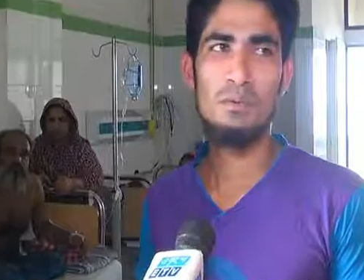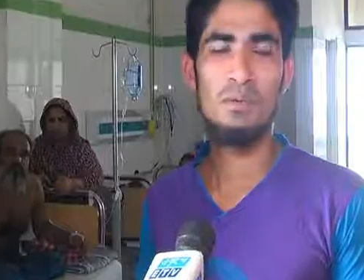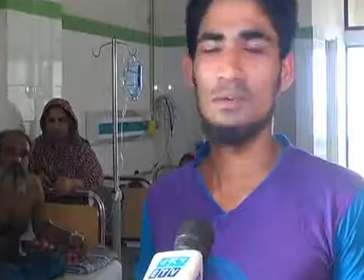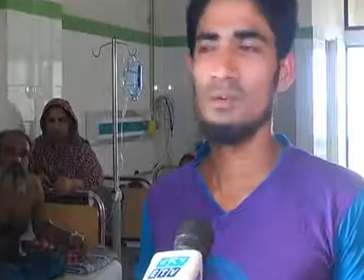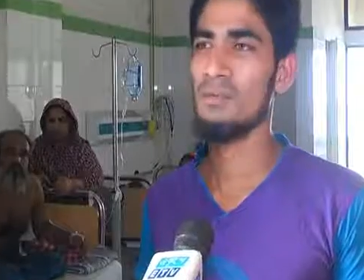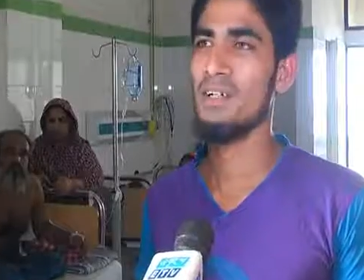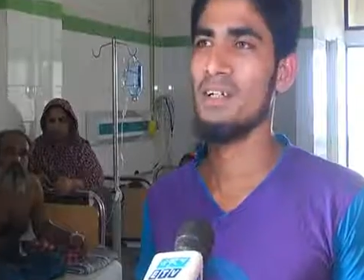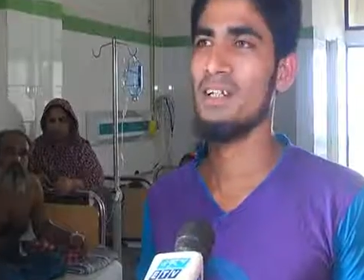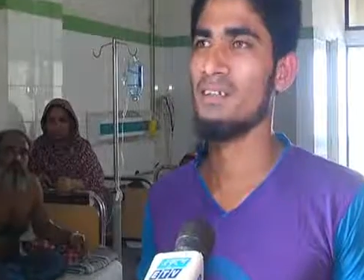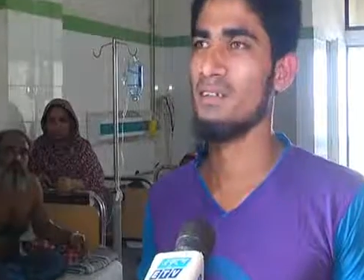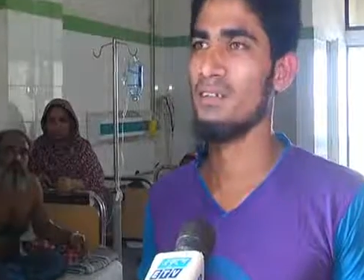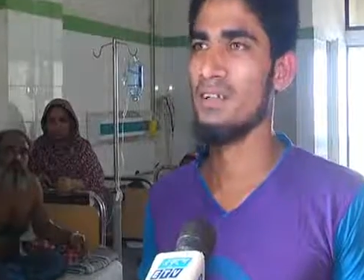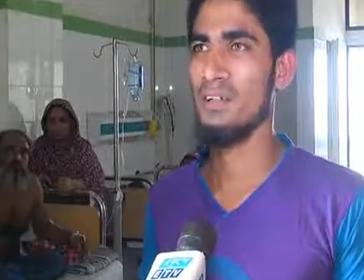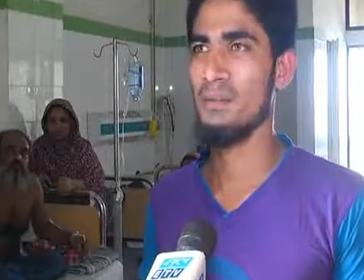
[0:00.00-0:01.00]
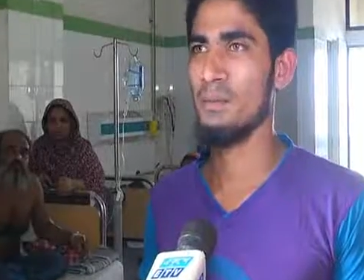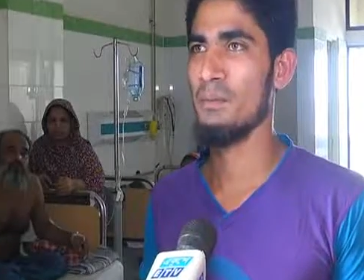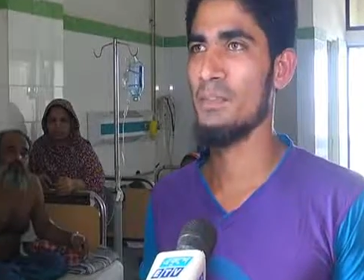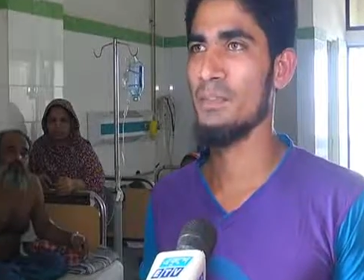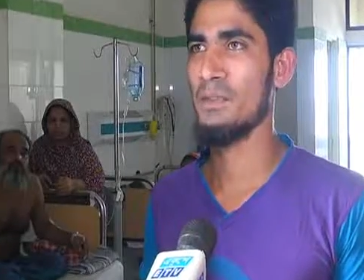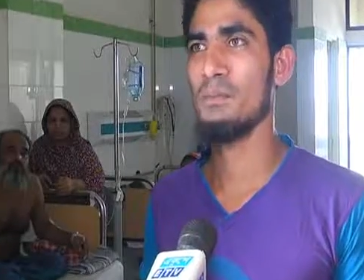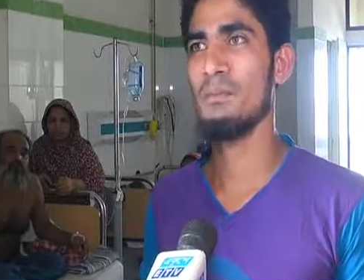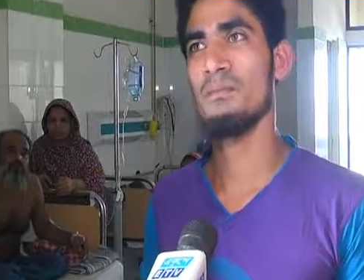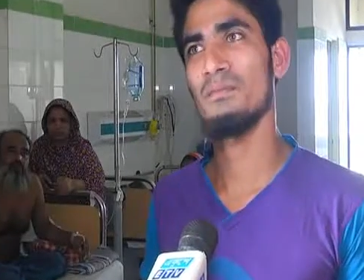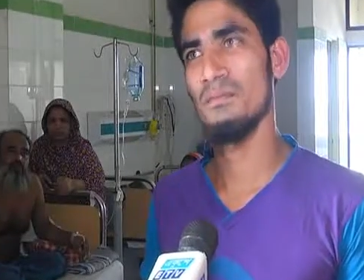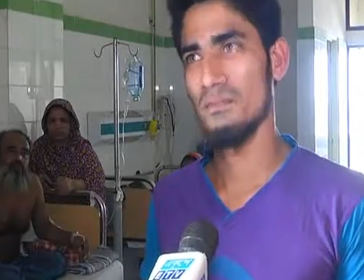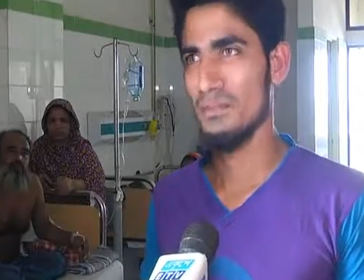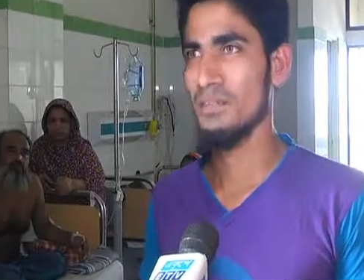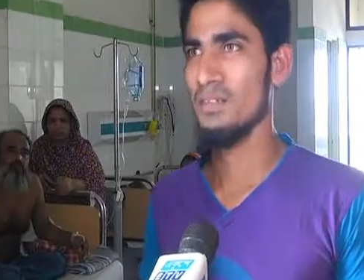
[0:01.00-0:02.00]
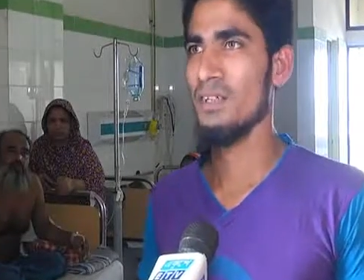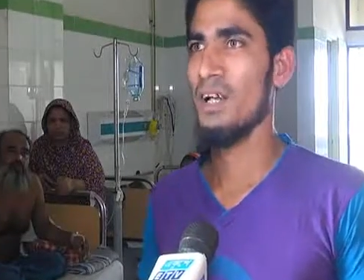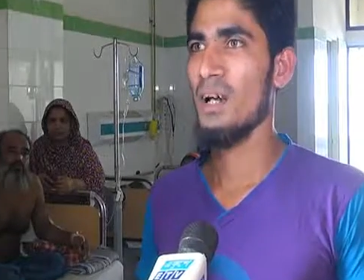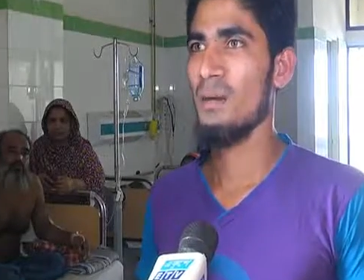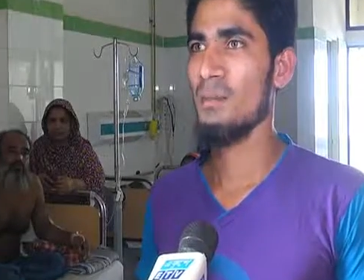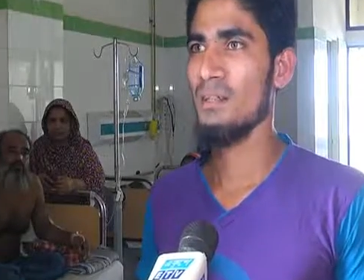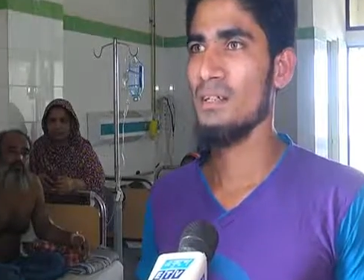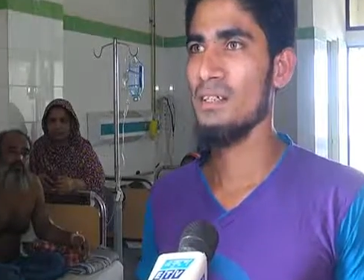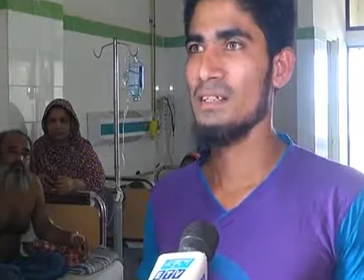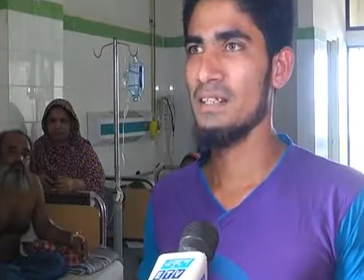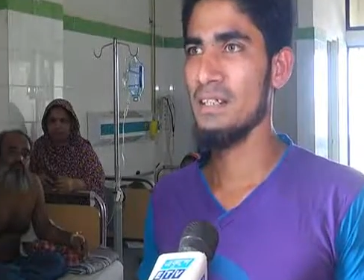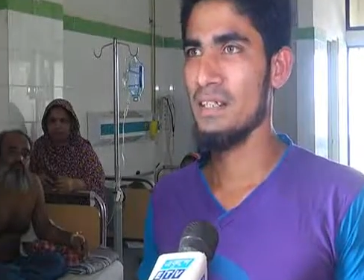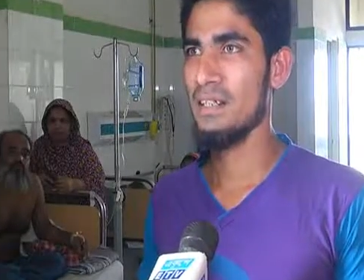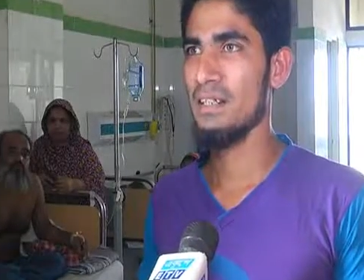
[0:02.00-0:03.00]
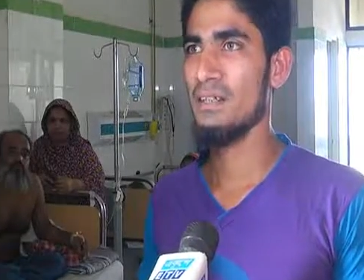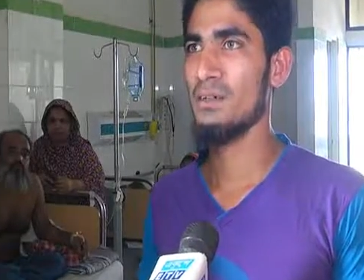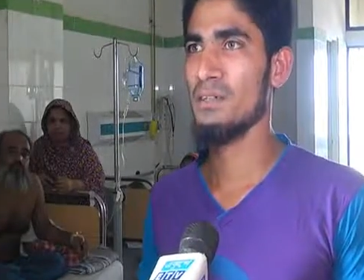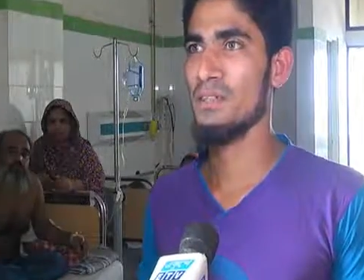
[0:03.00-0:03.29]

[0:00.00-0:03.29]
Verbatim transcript: কোনো ওষুধ পাই নাই সরকারিভাবে সব আমার নিজেই কিনতে